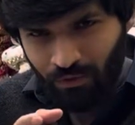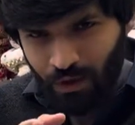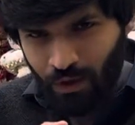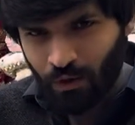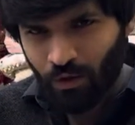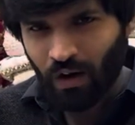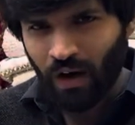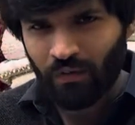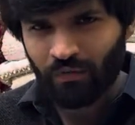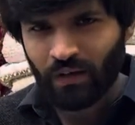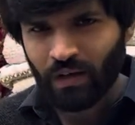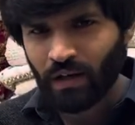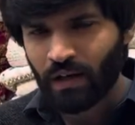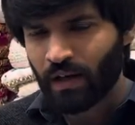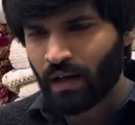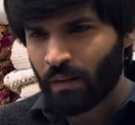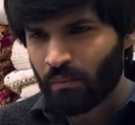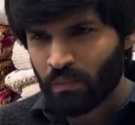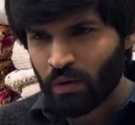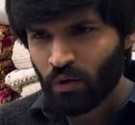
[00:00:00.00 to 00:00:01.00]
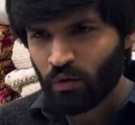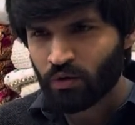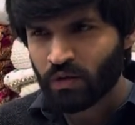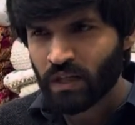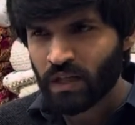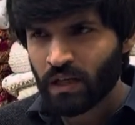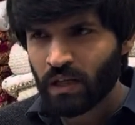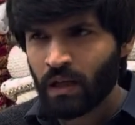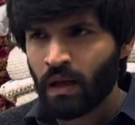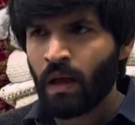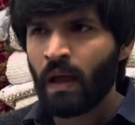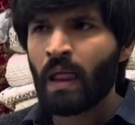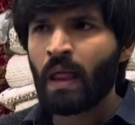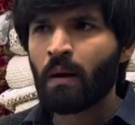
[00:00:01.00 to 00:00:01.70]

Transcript: वीडियो काफी लंबी हो जाएगी